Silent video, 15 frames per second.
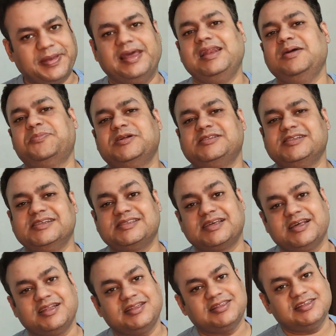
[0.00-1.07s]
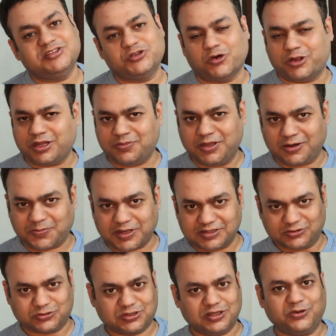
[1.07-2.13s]
पहले परचेज करी थी सॉरी मेरे
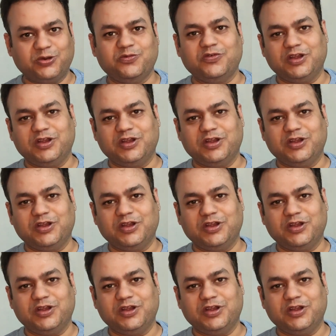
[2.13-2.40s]
पास उसकी कोई